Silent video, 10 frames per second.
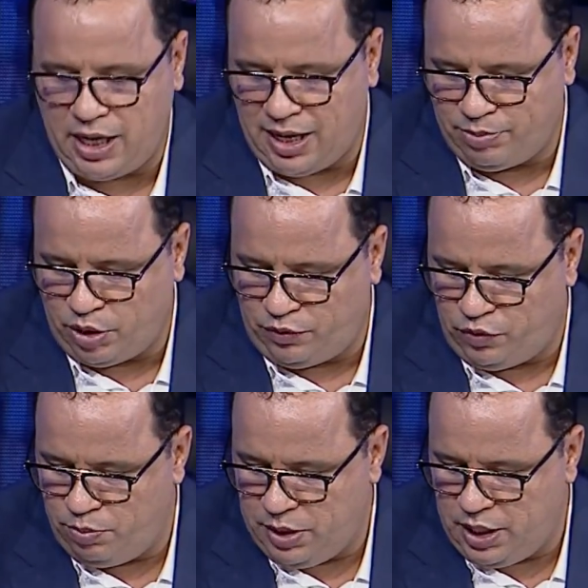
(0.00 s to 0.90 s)
هبتك
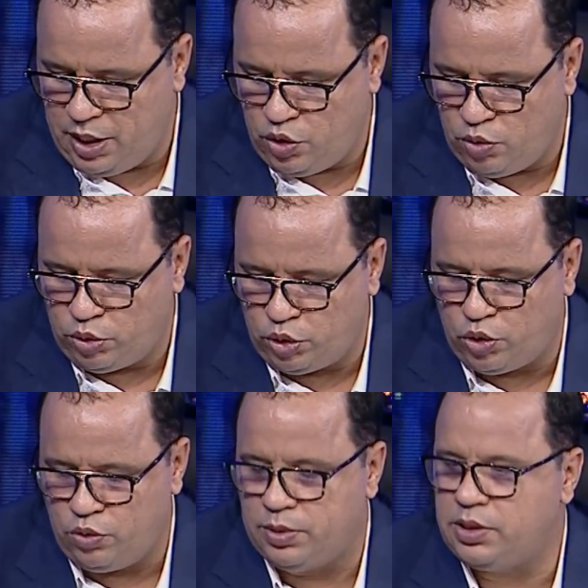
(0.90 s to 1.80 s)
مي اليوم
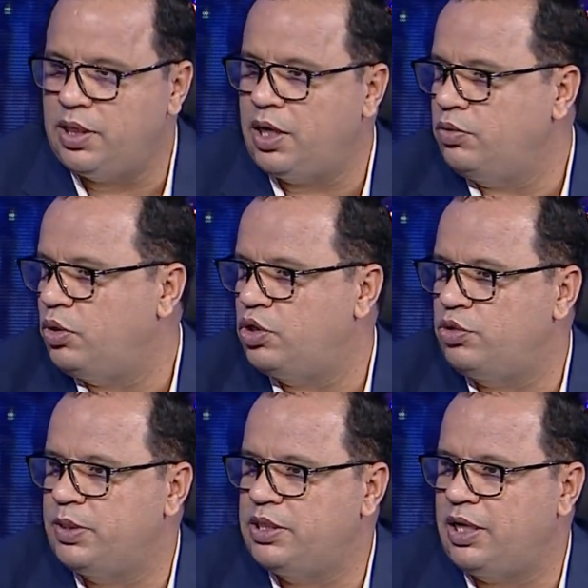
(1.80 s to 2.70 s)
تدخل بالسرقه وتخرج
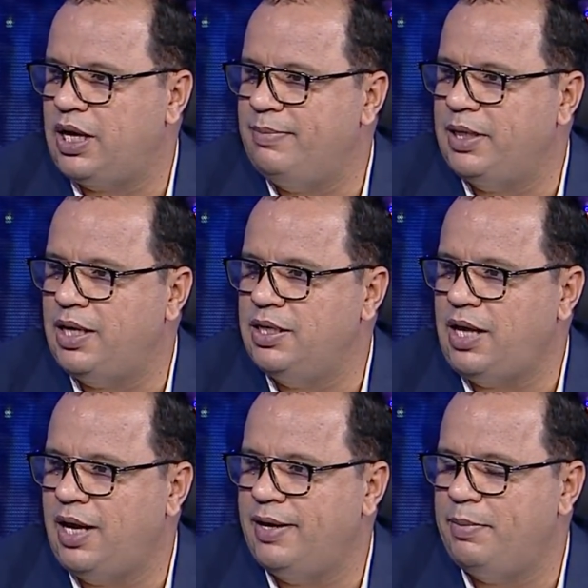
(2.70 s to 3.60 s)
بالسرقه من قناه
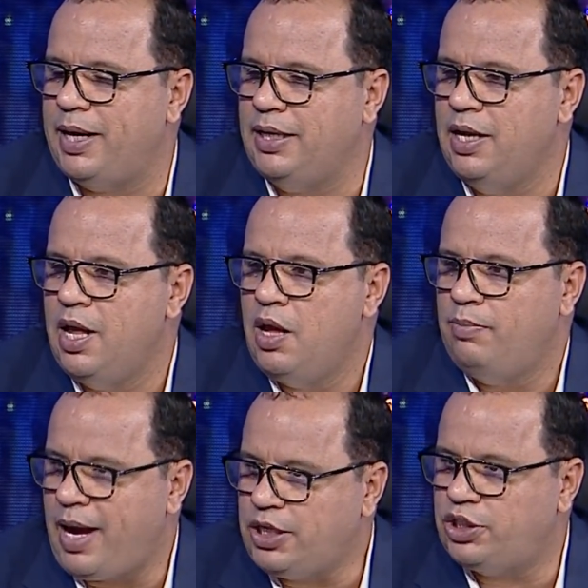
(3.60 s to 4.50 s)
حنا بعد ما عادش